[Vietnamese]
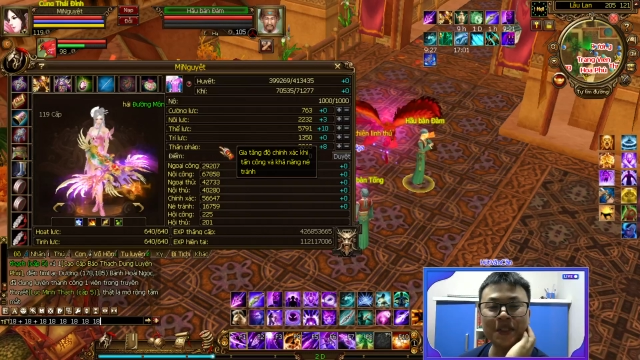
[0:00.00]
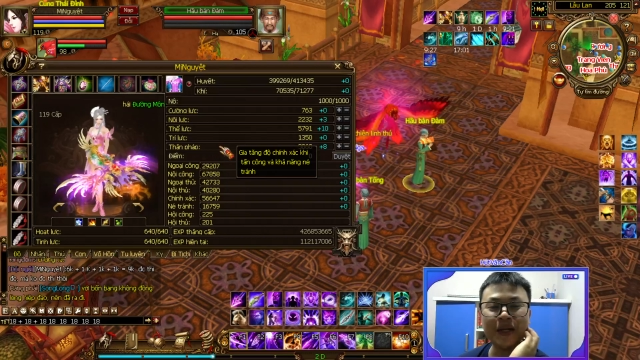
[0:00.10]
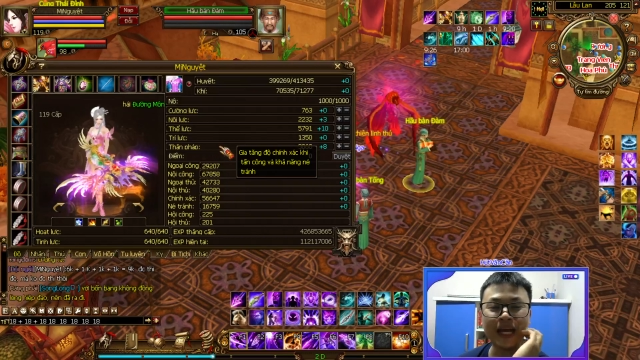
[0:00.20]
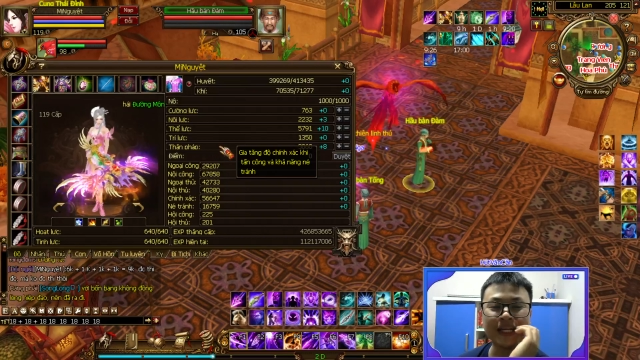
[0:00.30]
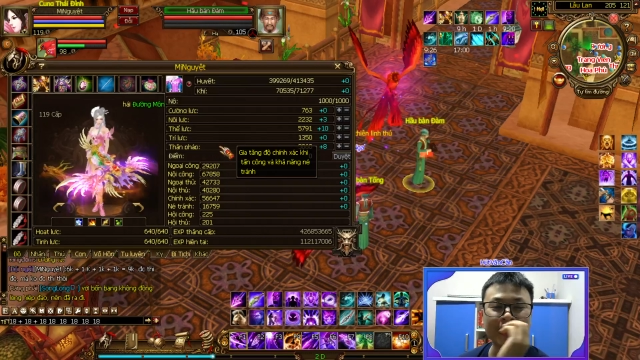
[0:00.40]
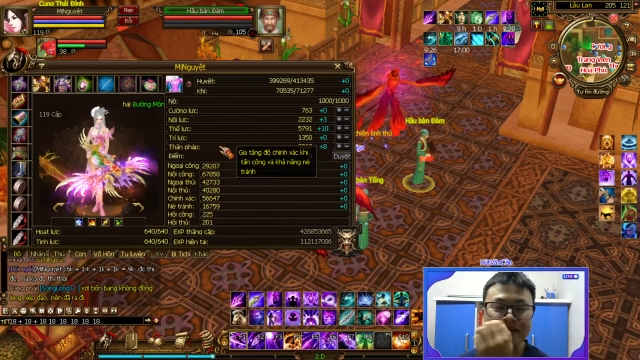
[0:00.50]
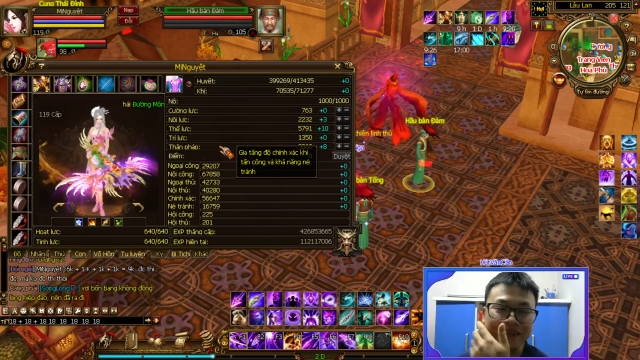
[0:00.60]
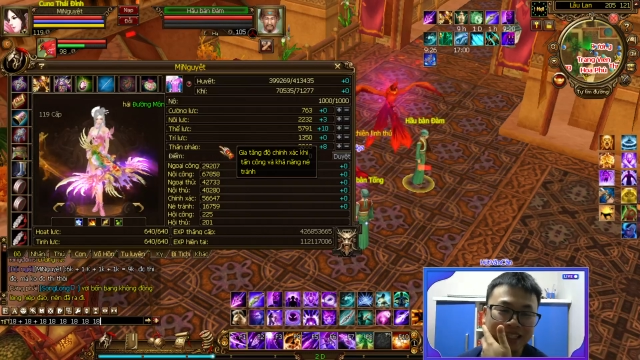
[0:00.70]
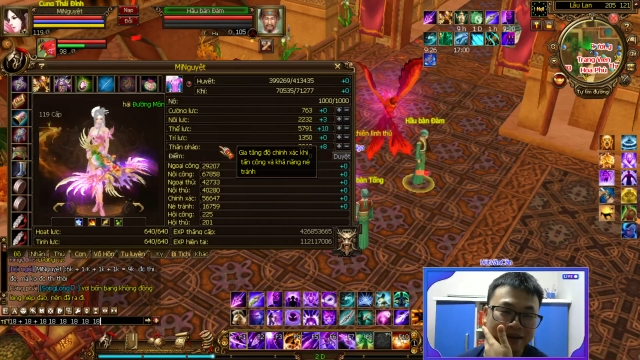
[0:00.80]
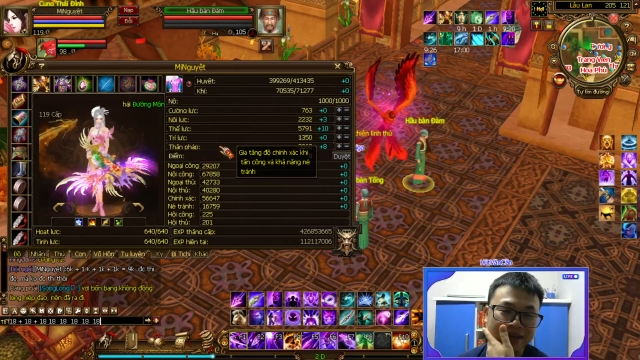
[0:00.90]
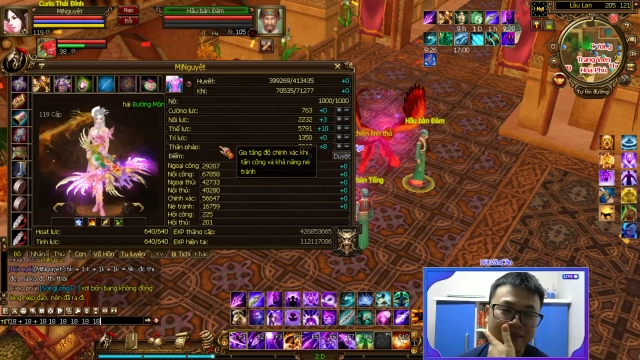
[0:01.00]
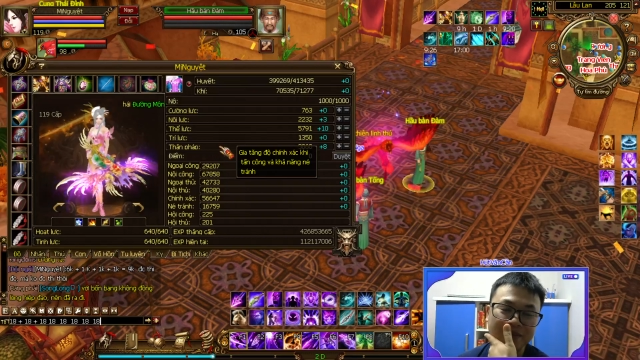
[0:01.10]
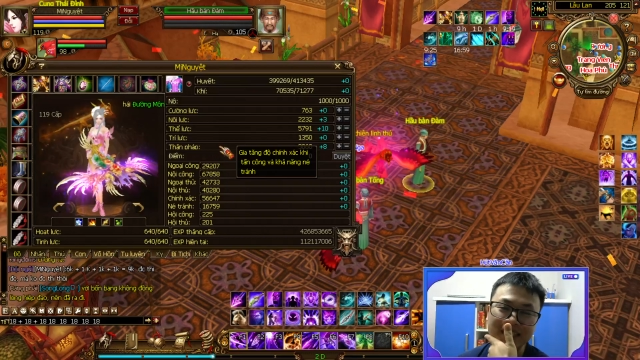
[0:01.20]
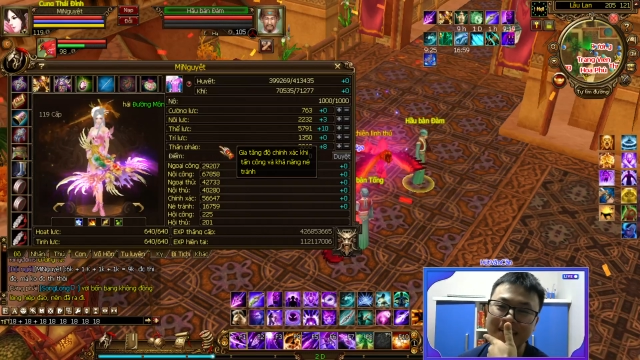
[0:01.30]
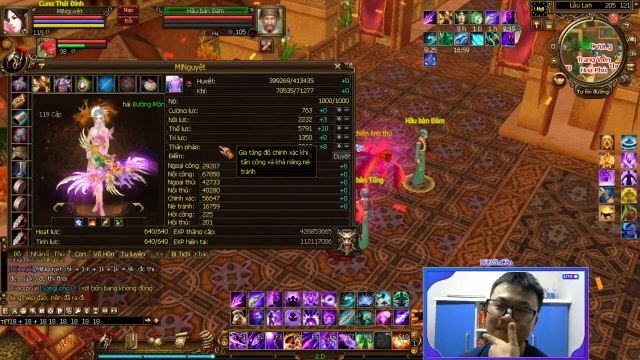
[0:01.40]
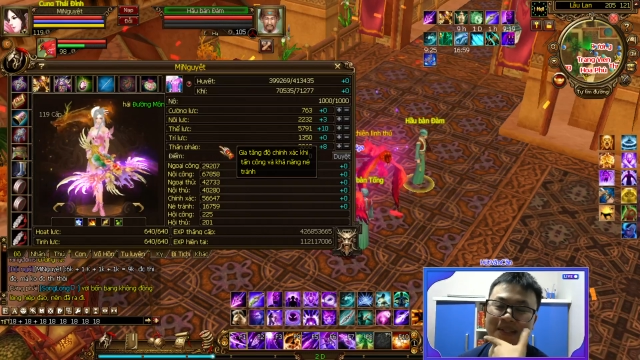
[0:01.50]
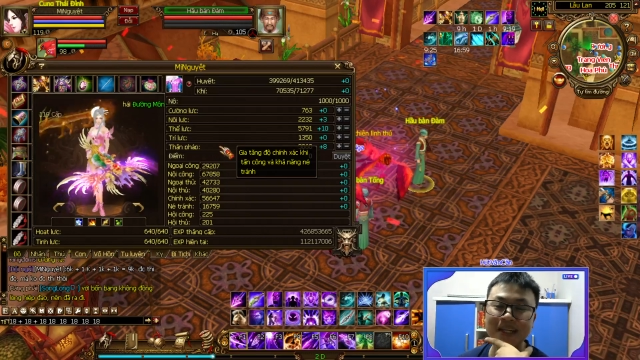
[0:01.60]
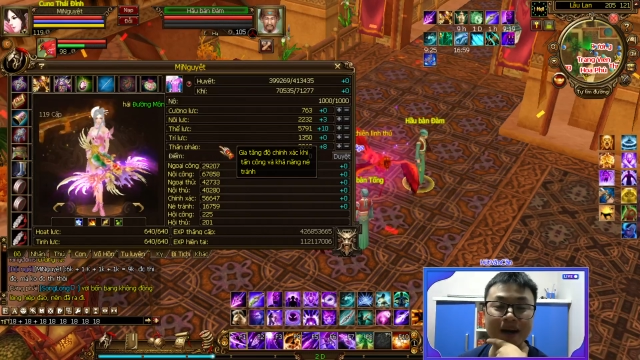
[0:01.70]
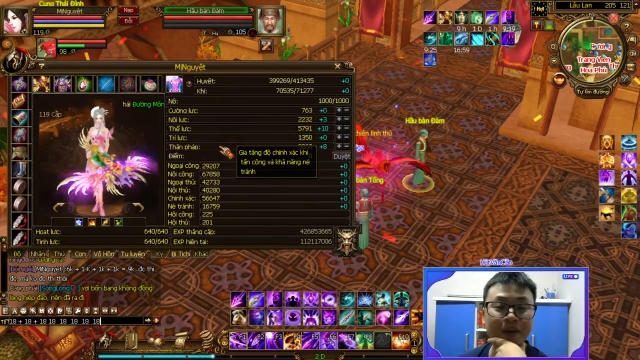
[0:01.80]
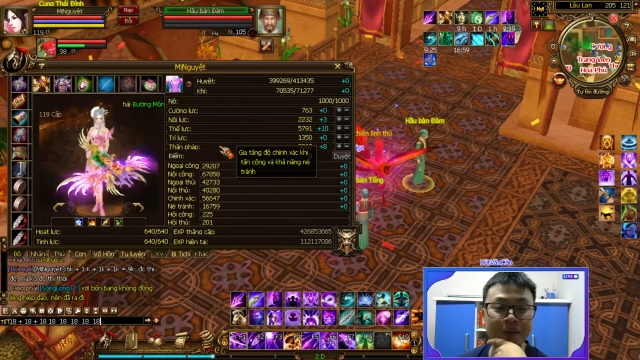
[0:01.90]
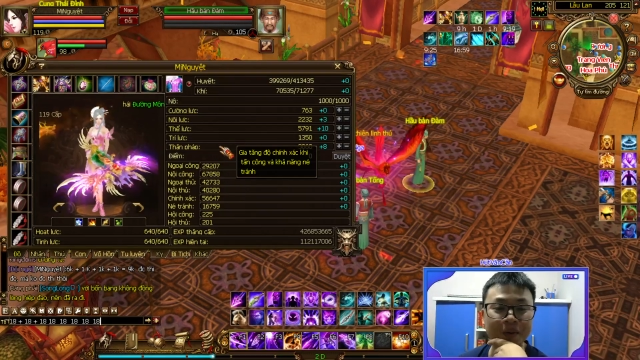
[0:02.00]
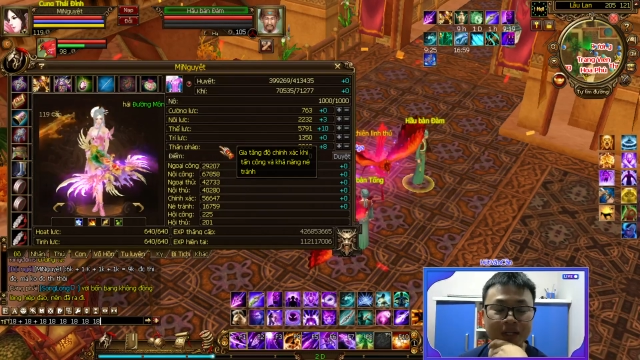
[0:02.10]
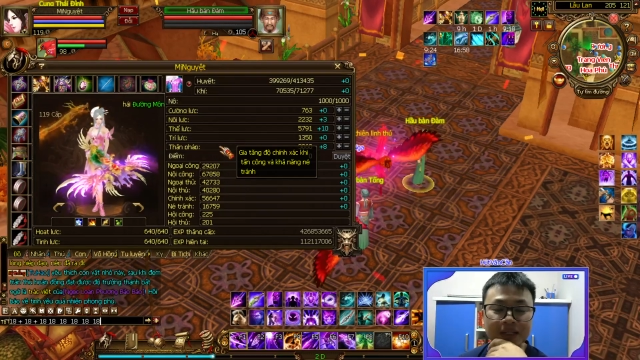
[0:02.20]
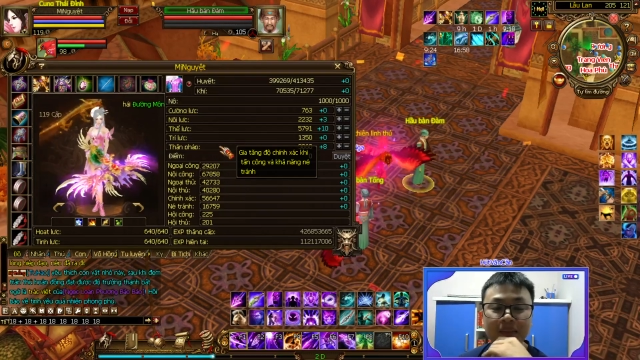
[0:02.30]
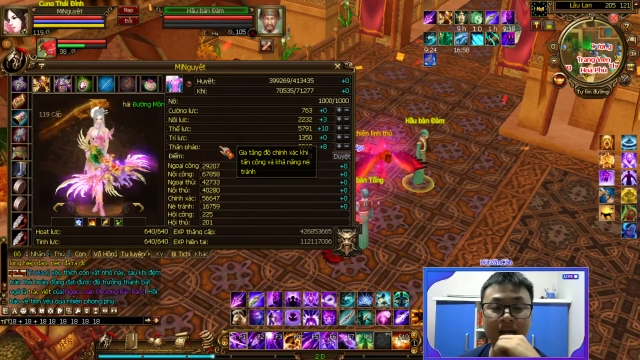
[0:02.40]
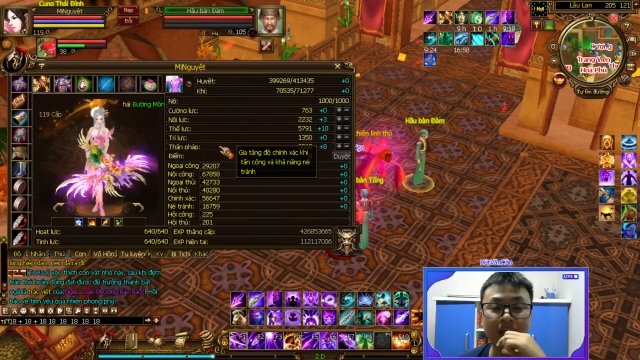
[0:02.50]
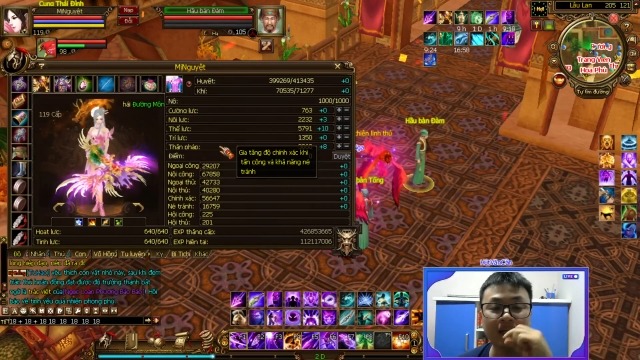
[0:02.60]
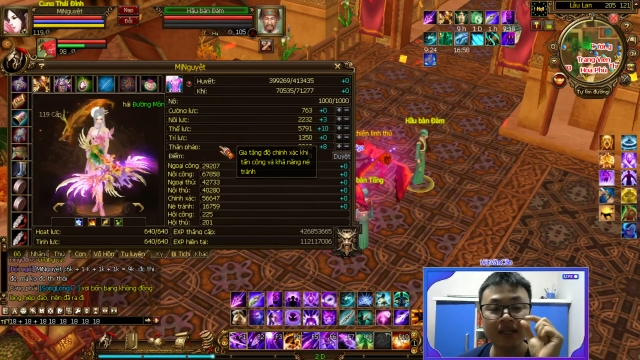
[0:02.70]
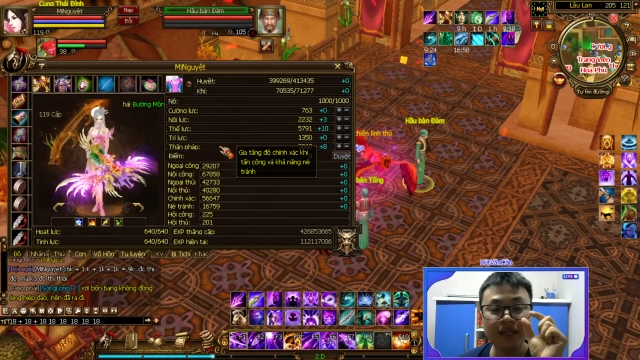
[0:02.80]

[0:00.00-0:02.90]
ôi giời anh ơi 18 điểm quan trọng gì đâu thế nhưng mà